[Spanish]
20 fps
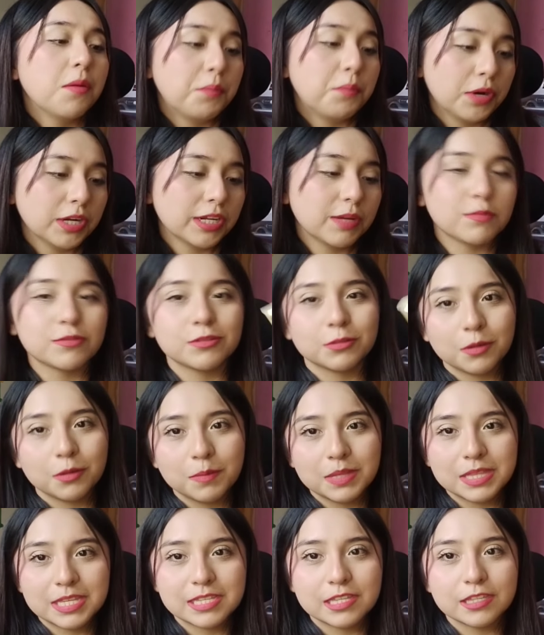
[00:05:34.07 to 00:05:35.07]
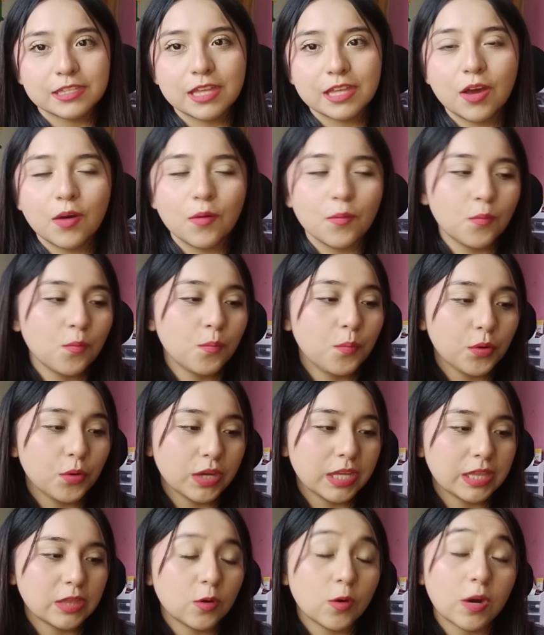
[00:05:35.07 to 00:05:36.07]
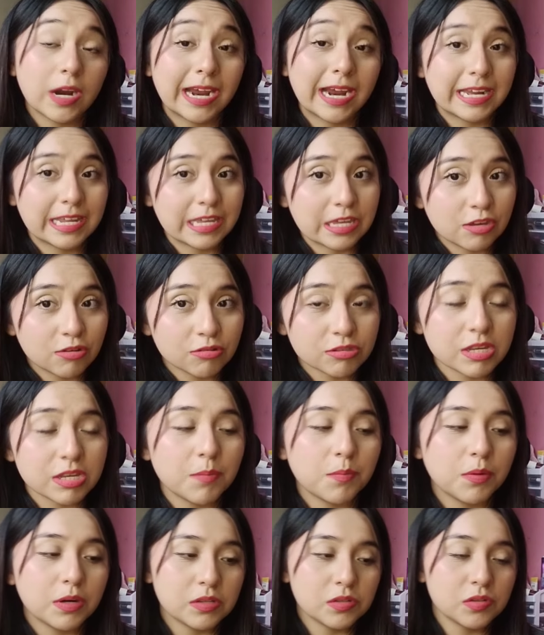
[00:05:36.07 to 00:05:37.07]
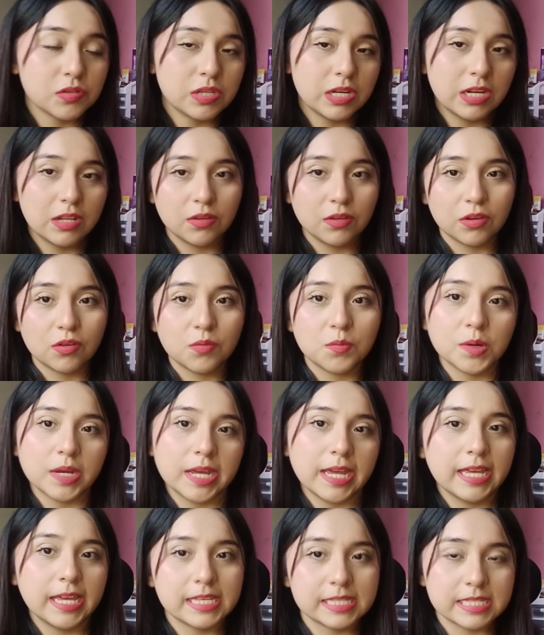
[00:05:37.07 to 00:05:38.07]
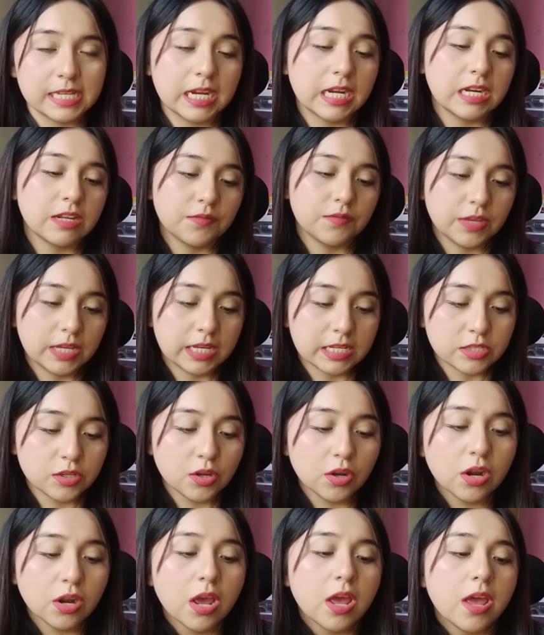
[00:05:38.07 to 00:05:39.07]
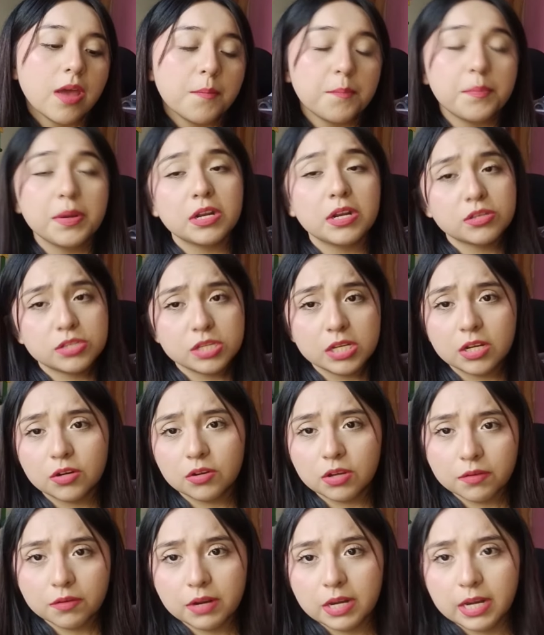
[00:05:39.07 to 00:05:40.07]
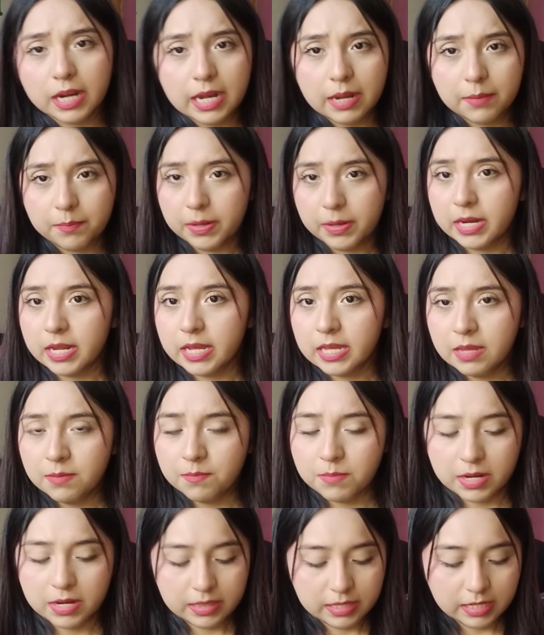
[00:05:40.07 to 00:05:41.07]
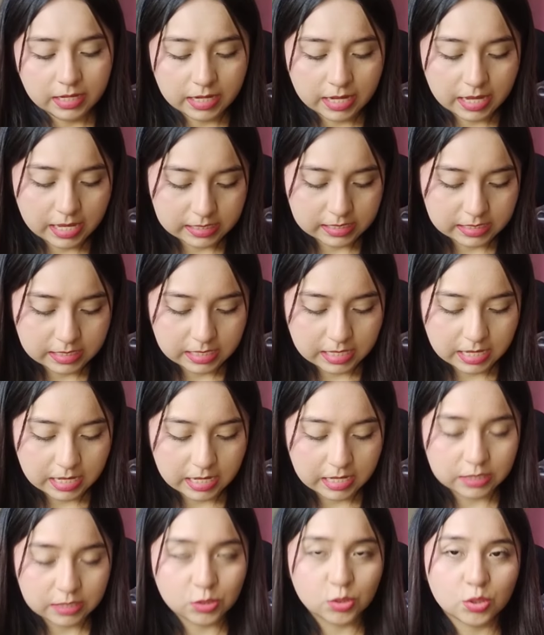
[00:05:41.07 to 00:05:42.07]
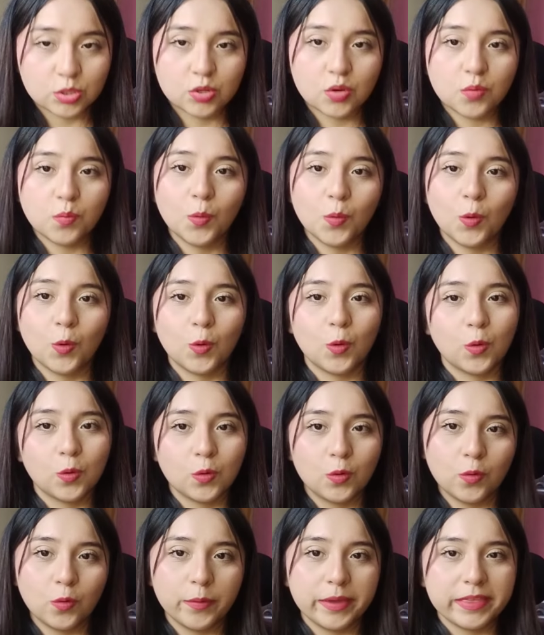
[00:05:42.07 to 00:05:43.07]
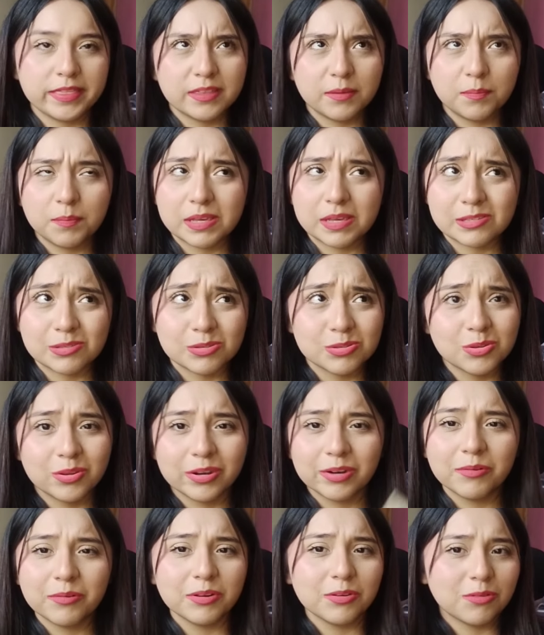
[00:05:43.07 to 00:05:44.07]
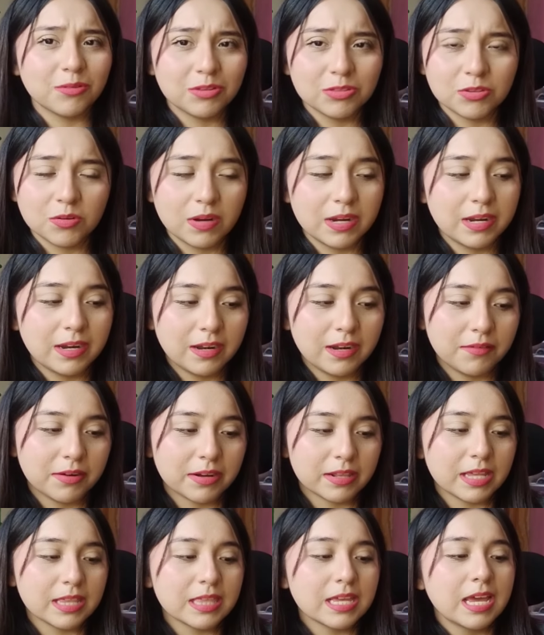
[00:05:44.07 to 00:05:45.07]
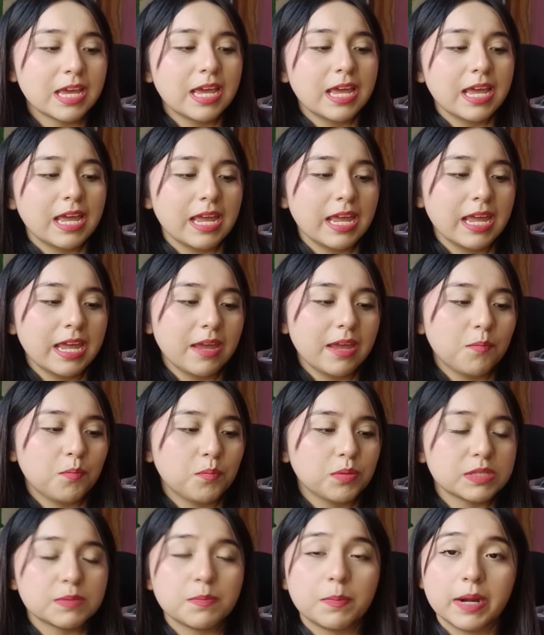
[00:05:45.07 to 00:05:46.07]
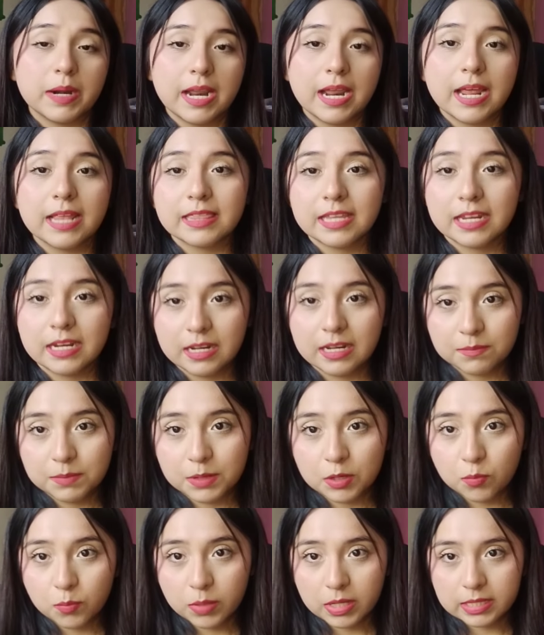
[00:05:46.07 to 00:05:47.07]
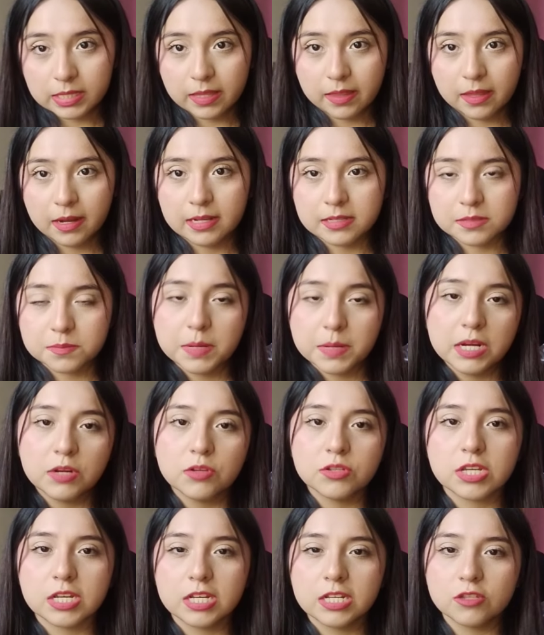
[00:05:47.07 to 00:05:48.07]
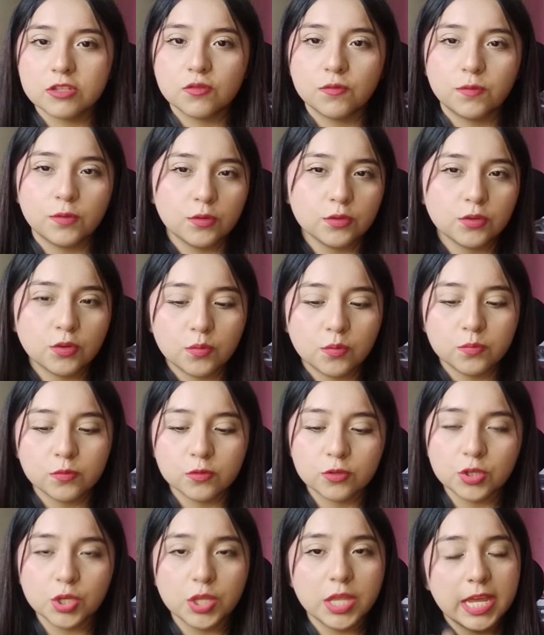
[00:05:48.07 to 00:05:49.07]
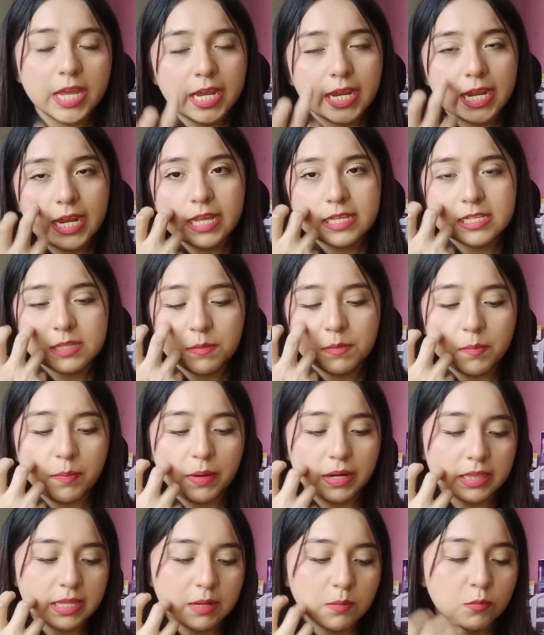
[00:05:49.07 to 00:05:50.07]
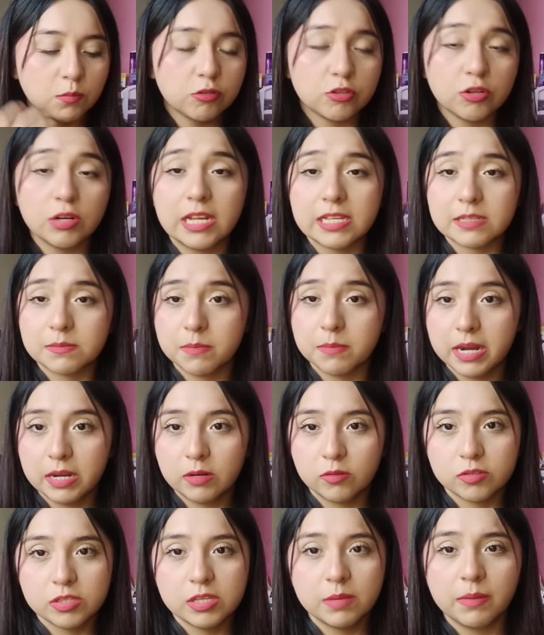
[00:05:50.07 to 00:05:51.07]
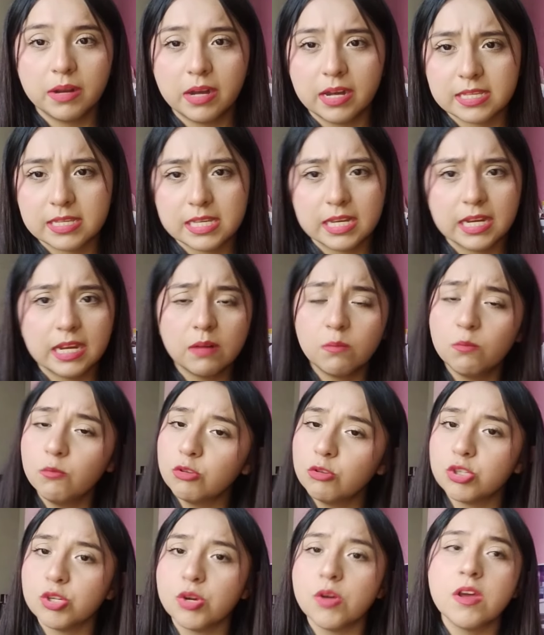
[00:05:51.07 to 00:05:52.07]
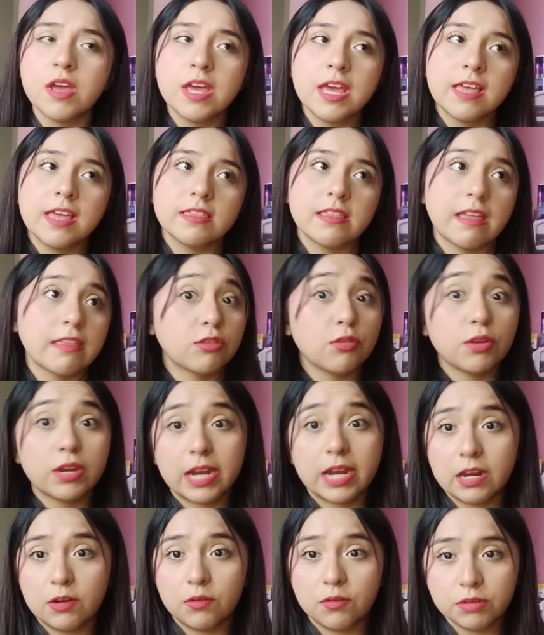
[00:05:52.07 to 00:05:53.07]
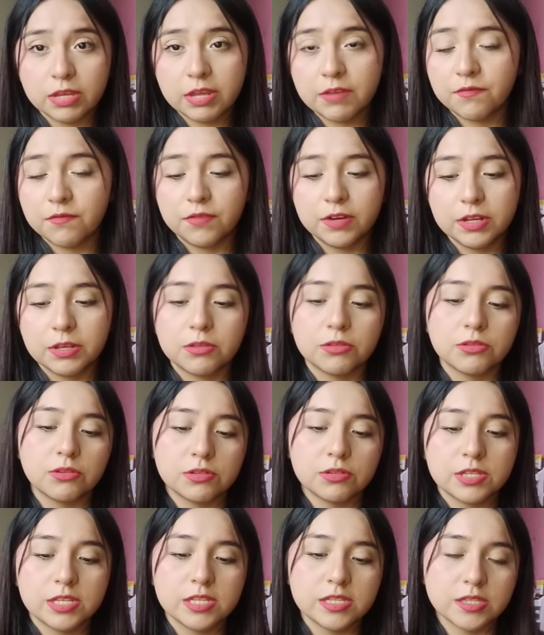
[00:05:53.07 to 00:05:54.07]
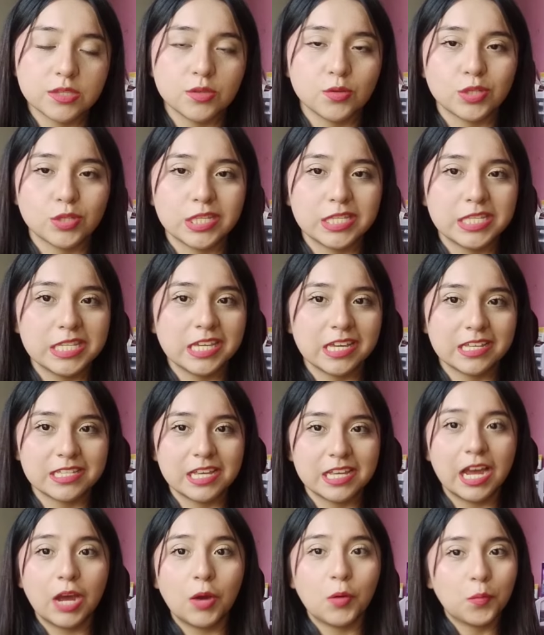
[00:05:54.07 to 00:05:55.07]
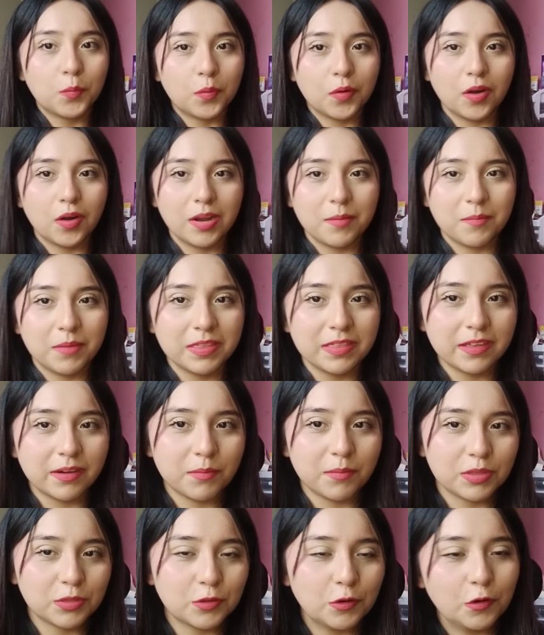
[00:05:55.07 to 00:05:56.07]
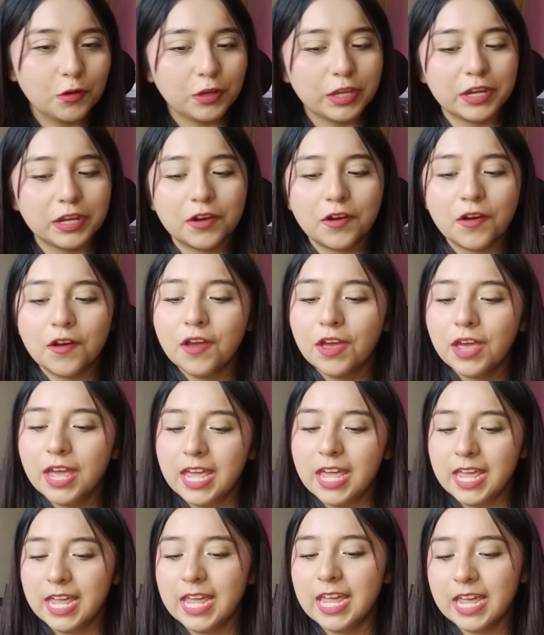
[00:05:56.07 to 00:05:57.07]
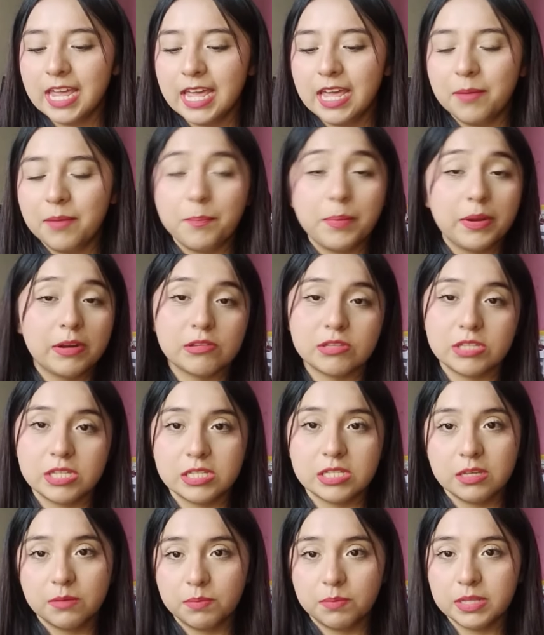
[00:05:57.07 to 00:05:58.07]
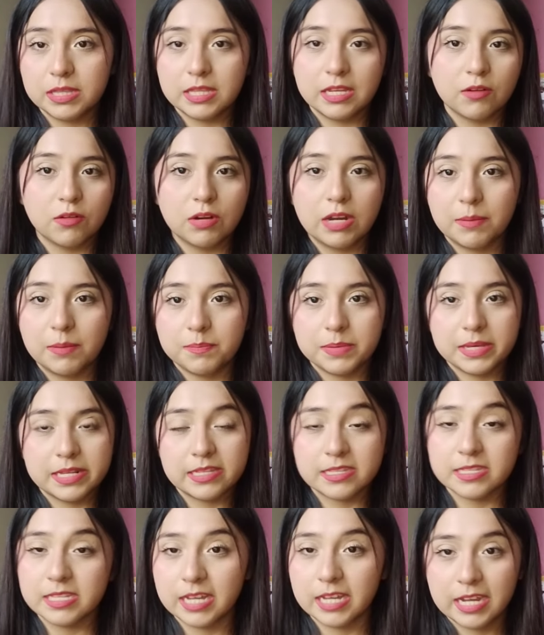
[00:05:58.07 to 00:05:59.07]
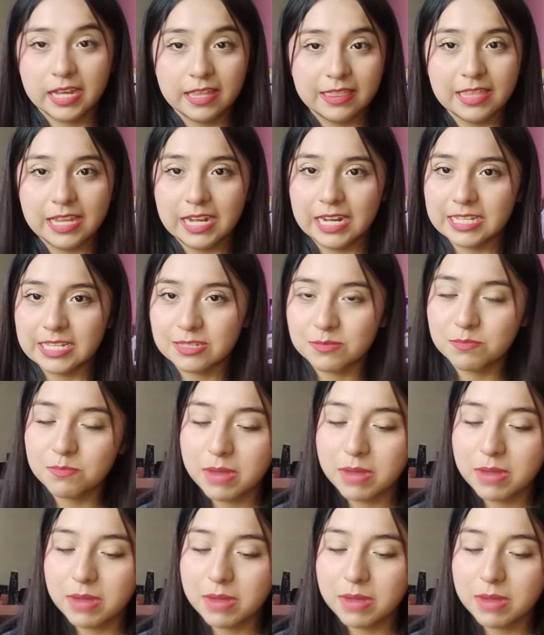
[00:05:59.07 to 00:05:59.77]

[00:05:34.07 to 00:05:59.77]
porque pues obviamente sí está un poquito cariñosa, por eso sí le doy como que esa calificación. Pero sí creo que valga la pena invertir este, esos como 90 pesos, no recuerdo cuánto vale la verdad. Eh, pues para tener bien humectadas las manos, ya que sufro yo mucho de que se me parten mucho las manos, se me resecan mucho, tanto en calor y en frío, entonces no sé si ya sea un problema dermatológico, eh, pero sí siempre tengo la piel seca de las